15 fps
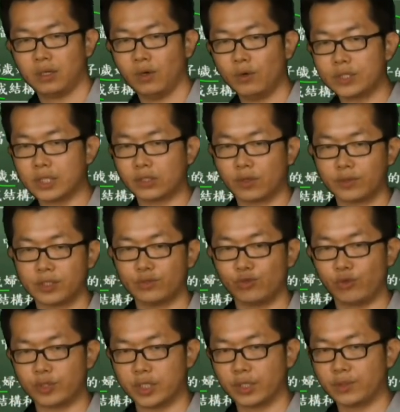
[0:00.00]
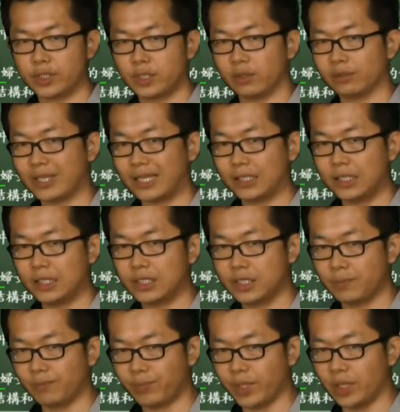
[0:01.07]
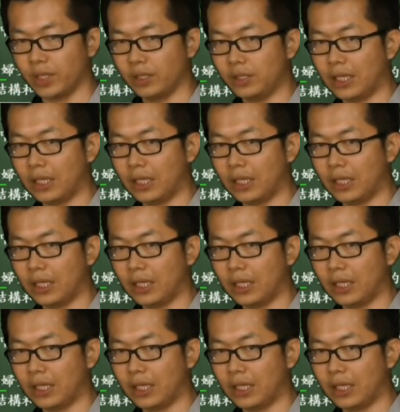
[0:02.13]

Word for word: 或者都是女生，只有单一性别，